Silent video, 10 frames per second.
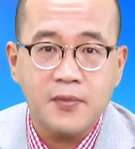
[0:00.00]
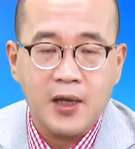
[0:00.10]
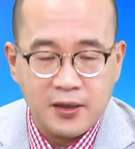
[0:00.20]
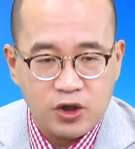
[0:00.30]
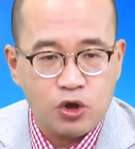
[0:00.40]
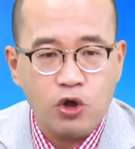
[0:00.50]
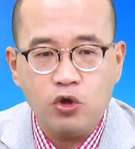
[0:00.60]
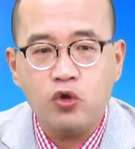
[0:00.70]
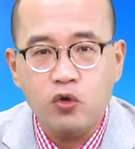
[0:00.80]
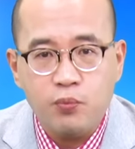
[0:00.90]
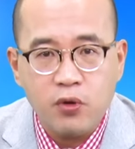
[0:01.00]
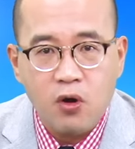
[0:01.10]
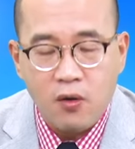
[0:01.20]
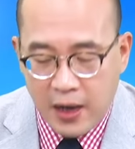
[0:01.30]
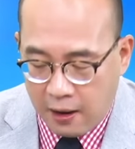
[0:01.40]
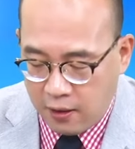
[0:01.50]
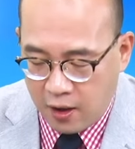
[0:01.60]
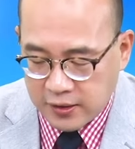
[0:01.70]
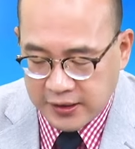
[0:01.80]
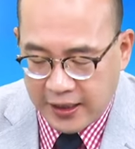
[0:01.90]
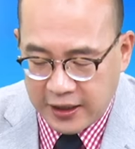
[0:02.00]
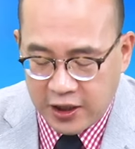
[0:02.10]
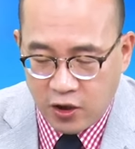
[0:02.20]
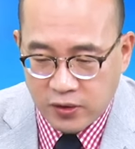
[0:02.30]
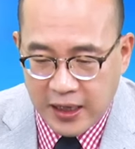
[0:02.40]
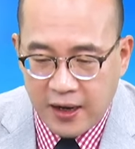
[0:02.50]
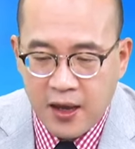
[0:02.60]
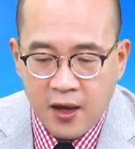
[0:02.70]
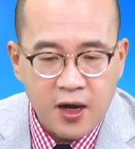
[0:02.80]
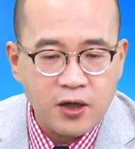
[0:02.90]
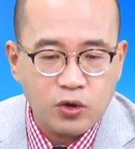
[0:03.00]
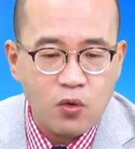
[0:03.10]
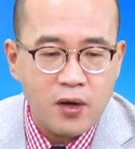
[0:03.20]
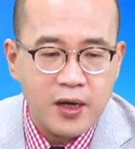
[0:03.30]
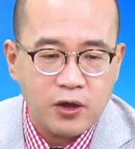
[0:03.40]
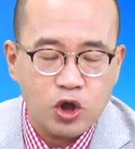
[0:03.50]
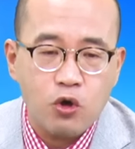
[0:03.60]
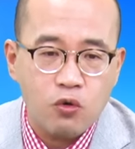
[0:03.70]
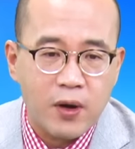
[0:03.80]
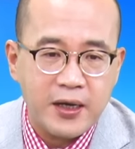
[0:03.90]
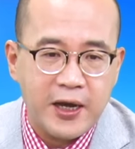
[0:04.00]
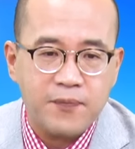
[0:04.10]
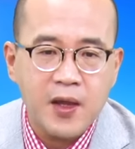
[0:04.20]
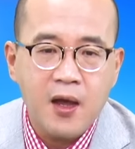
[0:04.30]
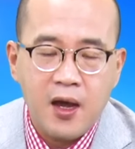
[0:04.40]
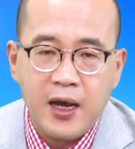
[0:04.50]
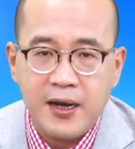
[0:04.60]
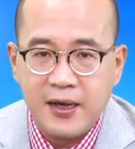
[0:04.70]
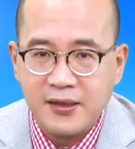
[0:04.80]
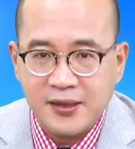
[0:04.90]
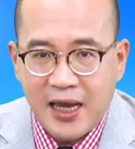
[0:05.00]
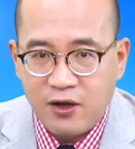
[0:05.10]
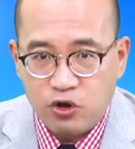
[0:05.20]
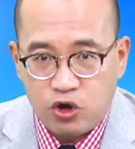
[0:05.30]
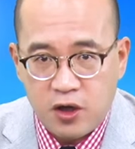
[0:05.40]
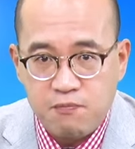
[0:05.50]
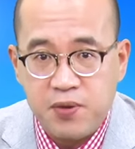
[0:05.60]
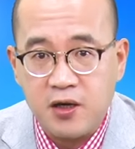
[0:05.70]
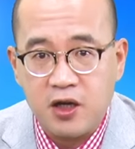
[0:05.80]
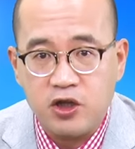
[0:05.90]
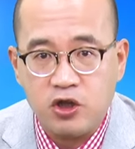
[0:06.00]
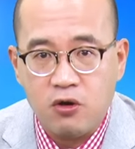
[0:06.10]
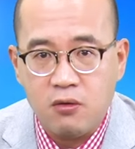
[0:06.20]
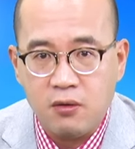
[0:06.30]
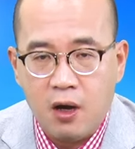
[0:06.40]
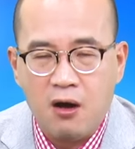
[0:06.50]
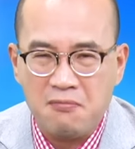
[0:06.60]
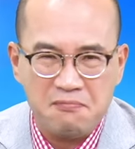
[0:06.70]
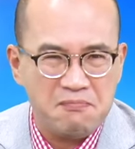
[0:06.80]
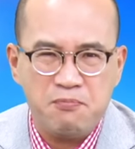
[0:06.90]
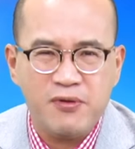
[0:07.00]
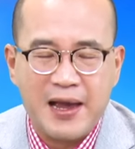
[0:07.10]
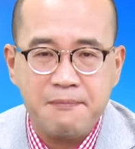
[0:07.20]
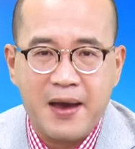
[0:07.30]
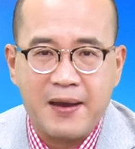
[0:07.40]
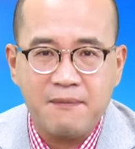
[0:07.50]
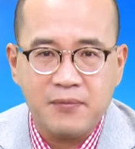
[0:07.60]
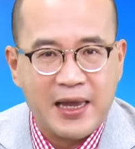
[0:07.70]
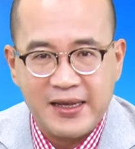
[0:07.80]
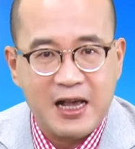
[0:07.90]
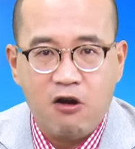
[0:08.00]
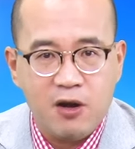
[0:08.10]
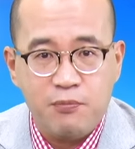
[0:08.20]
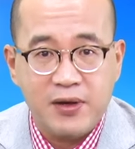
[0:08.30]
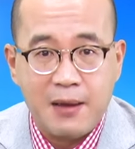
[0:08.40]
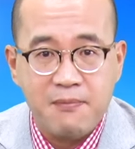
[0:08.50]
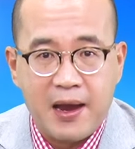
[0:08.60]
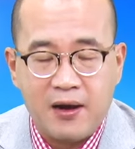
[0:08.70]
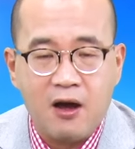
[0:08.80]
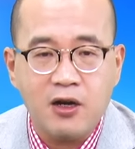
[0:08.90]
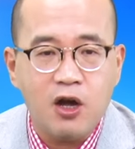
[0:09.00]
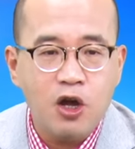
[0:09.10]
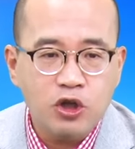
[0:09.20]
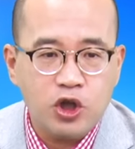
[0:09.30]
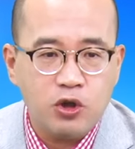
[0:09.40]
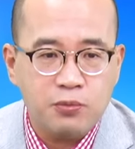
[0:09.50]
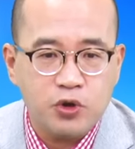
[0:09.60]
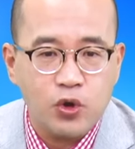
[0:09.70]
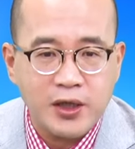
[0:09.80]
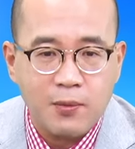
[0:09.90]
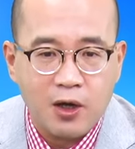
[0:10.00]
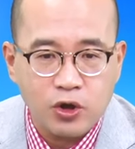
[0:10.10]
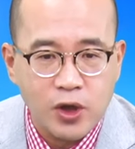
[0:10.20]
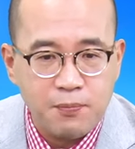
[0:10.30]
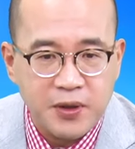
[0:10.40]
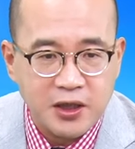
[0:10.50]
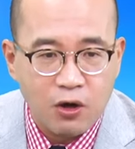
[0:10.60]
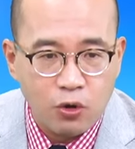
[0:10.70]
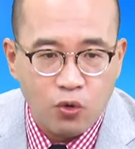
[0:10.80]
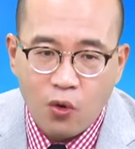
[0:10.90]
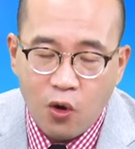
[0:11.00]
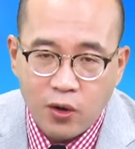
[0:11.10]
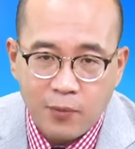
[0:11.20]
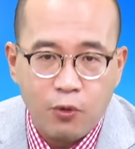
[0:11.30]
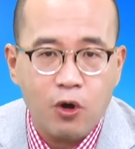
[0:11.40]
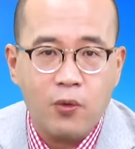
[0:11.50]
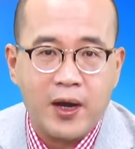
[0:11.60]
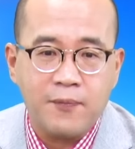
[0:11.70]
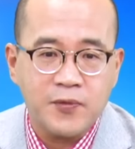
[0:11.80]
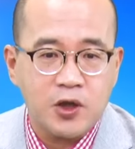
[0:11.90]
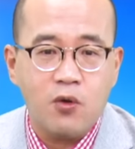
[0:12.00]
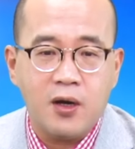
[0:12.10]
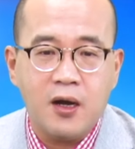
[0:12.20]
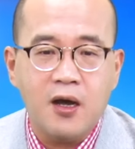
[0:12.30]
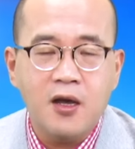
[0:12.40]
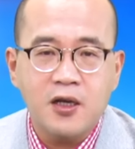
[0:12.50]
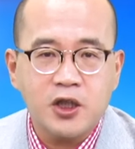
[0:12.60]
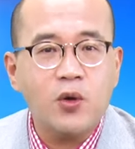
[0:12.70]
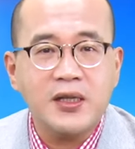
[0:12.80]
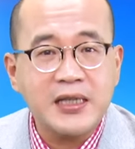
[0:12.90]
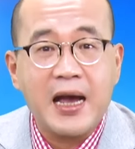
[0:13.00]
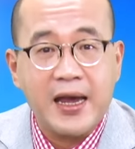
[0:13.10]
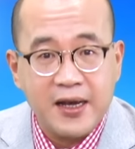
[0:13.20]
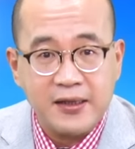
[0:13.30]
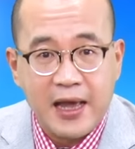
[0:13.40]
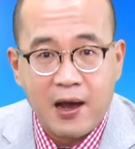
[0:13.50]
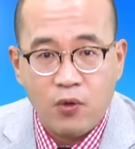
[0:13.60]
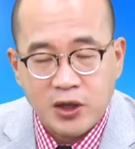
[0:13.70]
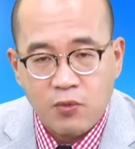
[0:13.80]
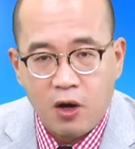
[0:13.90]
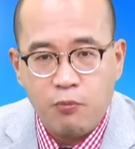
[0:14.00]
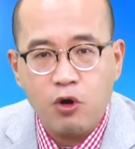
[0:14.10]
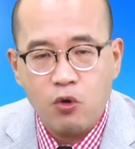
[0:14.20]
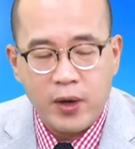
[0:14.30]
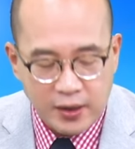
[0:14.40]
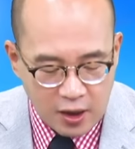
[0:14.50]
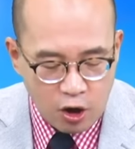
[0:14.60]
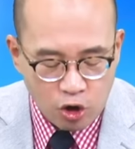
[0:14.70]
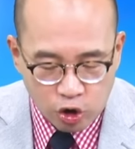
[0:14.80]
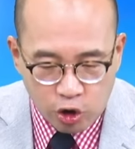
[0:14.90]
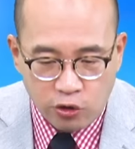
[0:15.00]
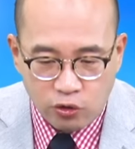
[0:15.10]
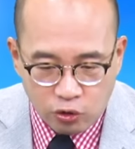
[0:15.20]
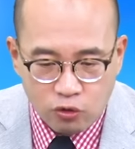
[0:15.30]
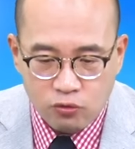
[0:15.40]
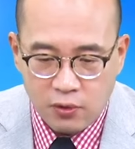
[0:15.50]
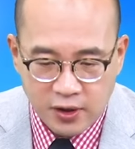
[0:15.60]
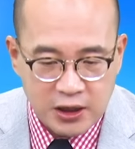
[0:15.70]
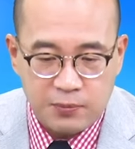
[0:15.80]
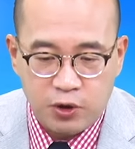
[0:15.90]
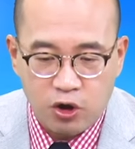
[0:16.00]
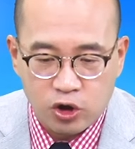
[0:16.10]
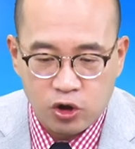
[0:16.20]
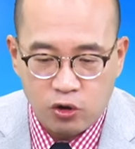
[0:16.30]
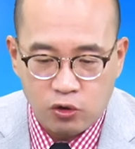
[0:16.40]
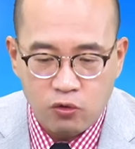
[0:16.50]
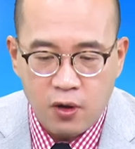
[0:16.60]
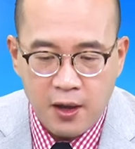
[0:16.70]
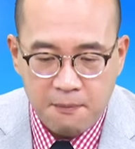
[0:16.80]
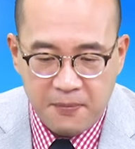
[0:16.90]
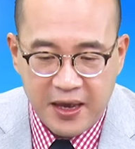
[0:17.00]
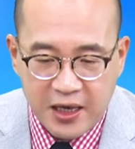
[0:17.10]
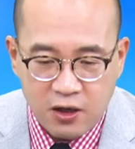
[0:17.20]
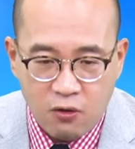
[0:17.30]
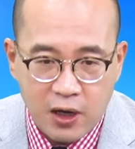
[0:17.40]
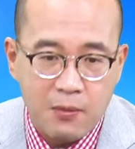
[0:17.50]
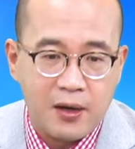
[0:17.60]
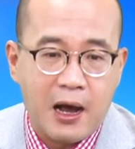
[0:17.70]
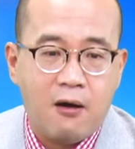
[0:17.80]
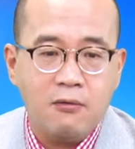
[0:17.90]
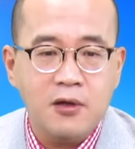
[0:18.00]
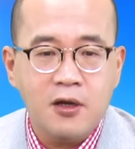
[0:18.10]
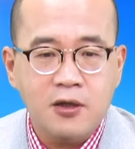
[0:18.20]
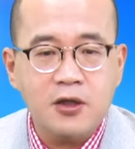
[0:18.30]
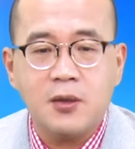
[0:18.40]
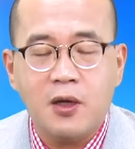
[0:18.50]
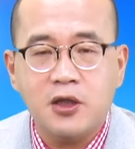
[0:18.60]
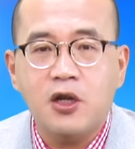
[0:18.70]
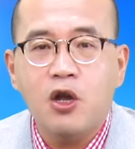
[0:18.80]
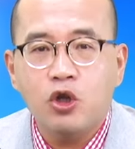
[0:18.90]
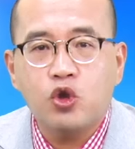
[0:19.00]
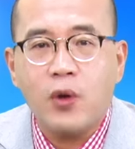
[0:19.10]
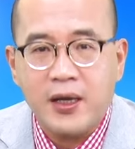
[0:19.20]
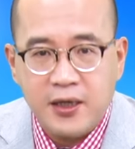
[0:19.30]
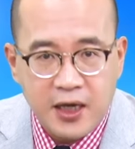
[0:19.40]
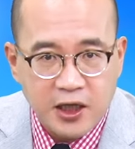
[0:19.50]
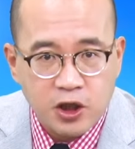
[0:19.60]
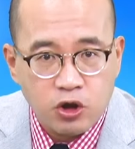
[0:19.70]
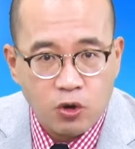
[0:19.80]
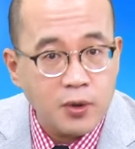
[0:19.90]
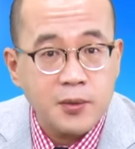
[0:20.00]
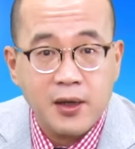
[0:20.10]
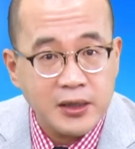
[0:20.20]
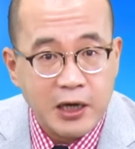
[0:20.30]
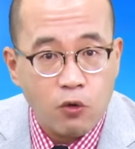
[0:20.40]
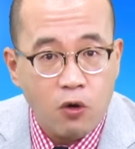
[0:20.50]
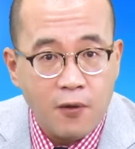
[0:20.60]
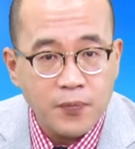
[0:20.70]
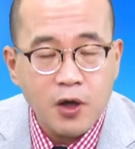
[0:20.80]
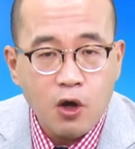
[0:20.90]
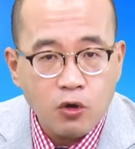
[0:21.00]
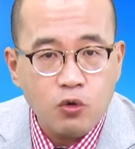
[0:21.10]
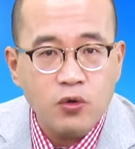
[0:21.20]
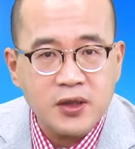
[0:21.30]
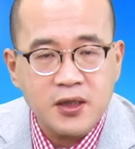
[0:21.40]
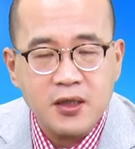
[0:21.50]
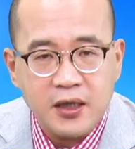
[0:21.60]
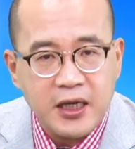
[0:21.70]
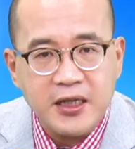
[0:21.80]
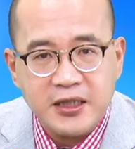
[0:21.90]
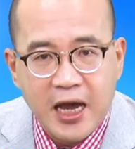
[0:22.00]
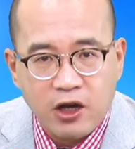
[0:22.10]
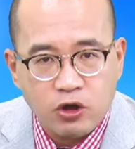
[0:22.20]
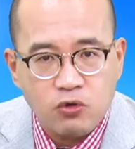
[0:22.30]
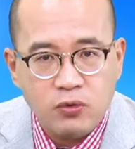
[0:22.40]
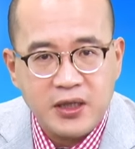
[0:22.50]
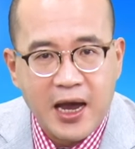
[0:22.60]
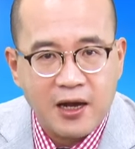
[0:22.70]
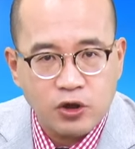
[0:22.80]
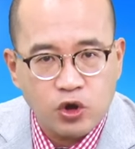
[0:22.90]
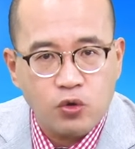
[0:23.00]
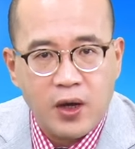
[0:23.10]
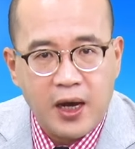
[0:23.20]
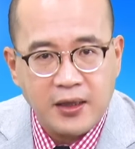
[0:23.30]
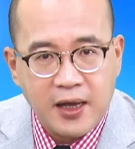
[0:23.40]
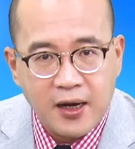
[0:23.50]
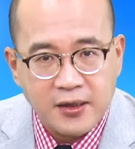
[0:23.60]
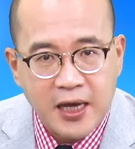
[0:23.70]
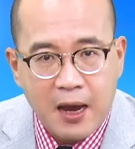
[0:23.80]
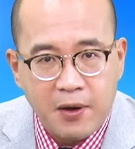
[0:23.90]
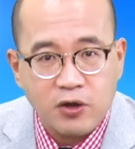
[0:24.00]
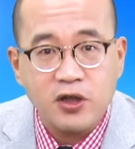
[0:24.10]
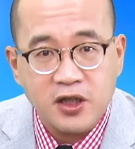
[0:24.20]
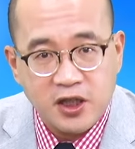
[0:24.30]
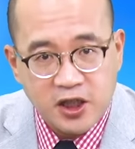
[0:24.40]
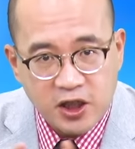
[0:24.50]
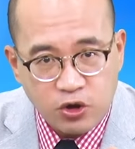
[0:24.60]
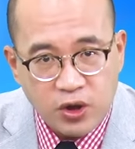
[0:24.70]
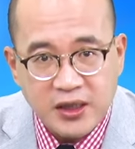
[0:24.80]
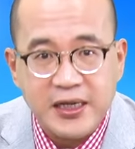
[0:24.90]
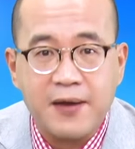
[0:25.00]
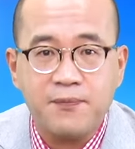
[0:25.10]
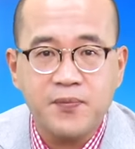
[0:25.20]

它纯度不够高哈，3163很多人错误观念，哎，那个上权喷很凶啊、不敢买，太高了不敢买，然后呢去追什么？追比较落后的波若威，结果呢受了伤害更大。为什么波若威的纯度 CPU 纯度没有那么高？这是什么？这是专业资讯。我跟各位讲过，股市赢家输家最大的差别就是资讯战。